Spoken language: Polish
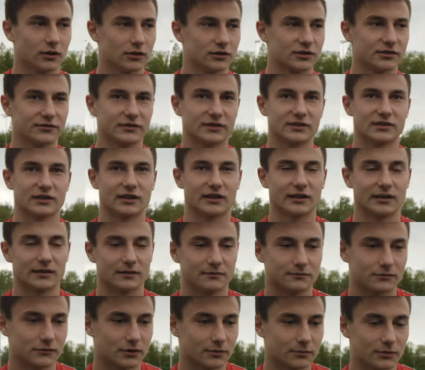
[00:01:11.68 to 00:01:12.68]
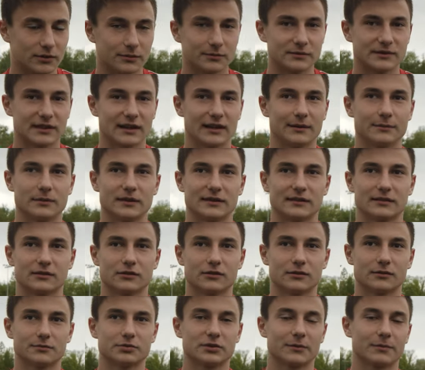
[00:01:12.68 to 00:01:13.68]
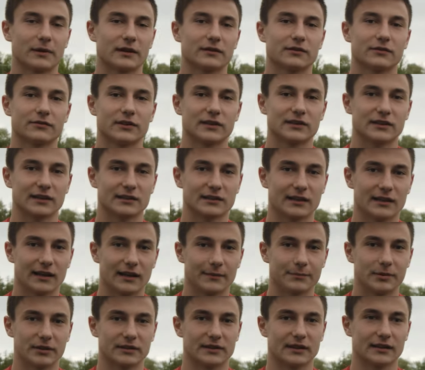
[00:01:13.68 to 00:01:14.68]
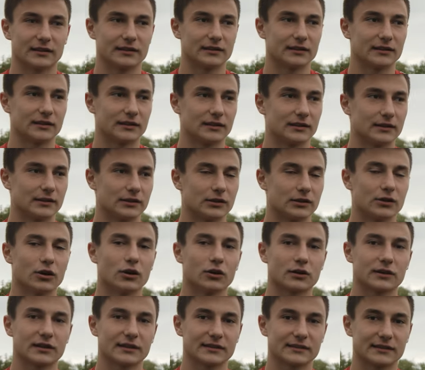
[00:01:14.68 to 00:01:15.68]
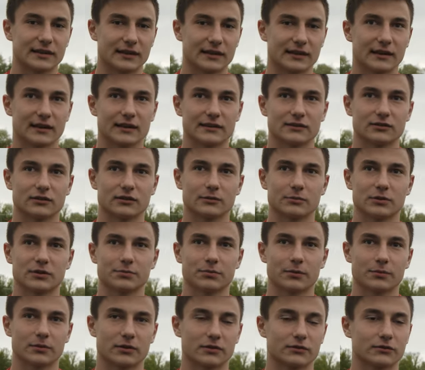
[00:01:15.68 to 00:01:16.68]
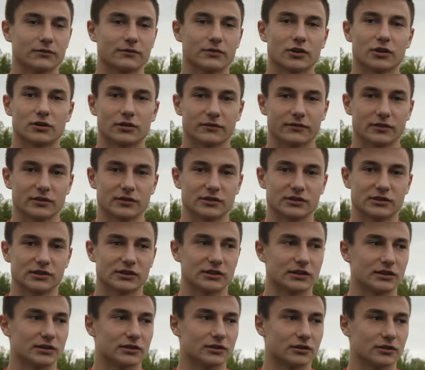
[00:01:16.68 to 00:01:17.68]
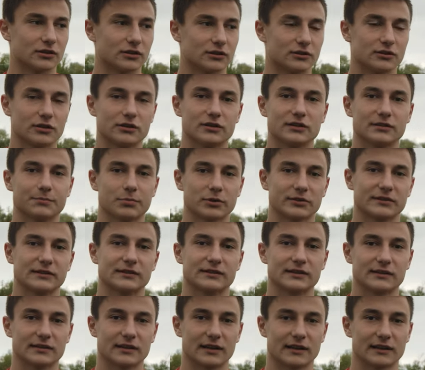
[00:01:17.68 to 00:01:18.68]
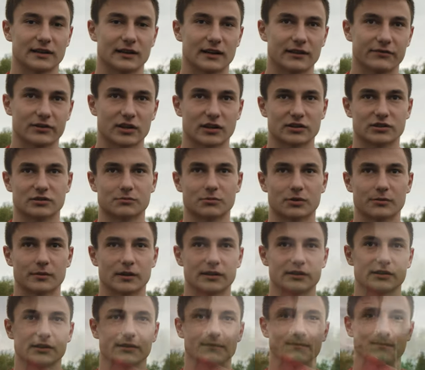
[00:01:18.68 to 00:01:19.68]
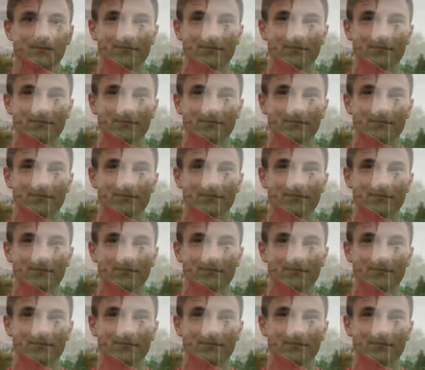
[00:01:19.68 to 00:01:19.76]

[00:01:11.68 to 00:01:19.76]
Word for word: Oczywiście, no moim celem jest no, przepracować jak najlepiej ten y, okres teraz, no i być po prostu w gotowości do, do dyspozycji trenera w każdym momencie.